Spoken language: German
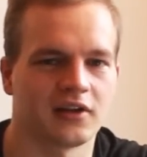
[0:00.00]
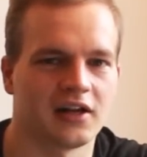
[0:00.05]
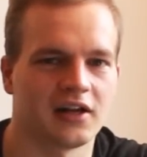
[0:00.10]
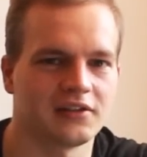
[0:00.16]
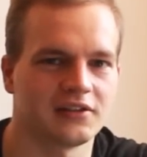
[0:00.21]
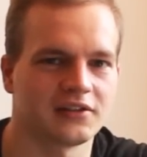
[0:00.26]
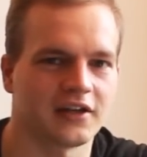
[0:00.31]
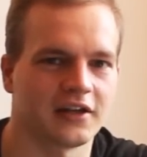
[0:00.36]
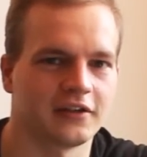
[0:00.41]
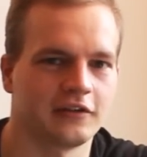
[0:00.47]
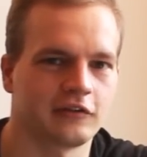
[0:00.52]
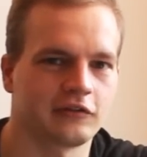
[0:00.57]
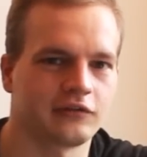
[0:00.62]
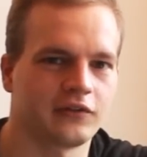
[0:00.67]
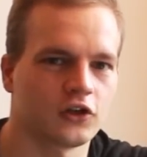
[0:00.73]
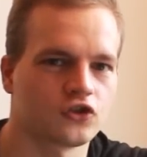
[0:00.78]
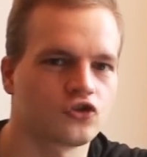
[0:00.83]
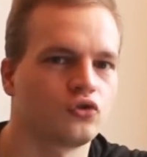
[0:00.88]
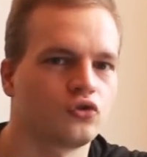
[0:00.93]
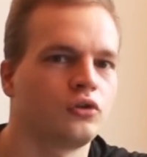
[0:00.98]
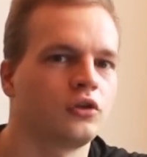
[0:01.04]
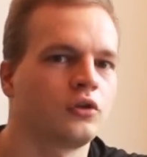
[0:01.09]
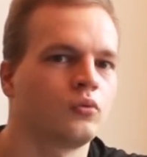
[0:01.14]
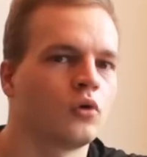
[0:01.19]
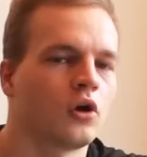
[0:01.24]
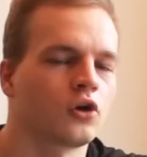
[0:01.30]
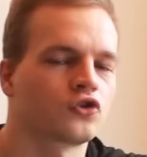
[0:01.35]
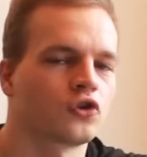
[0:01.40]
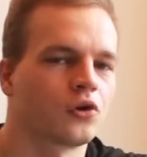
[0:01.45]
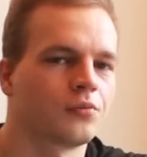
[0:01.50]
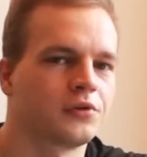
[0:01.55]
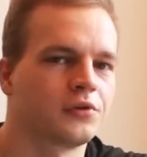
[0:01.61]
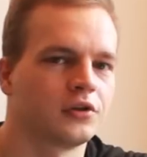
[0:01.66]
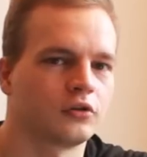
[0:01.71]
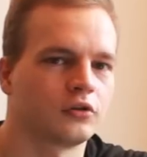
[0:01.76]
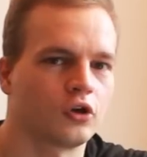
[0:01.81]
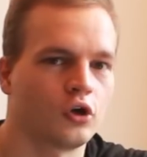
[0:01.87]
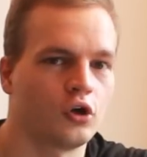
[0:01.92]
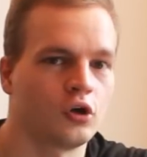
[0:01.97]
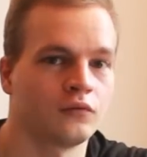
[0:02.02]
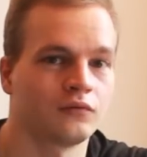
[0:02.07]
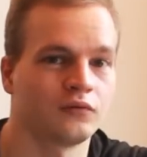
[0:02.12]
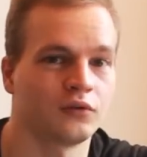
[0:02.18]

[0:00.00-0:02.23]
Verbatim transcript: halte ich einen zweistündigen Workshop hier in Köln.